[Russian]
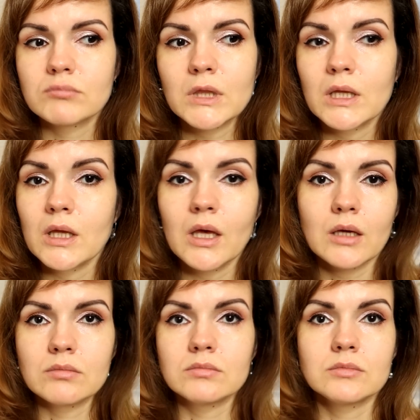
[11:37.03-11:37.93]

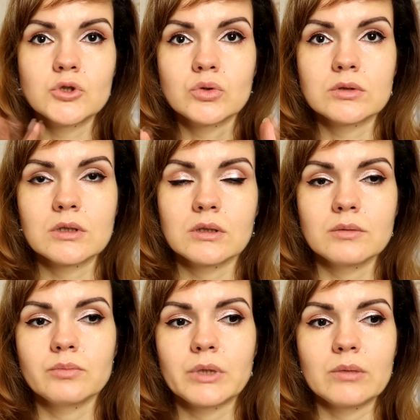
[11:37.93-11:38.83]
не
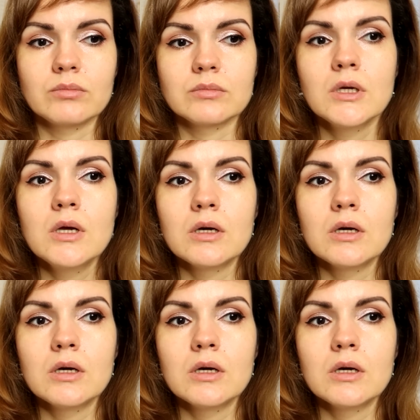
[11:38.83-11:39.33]
четко прям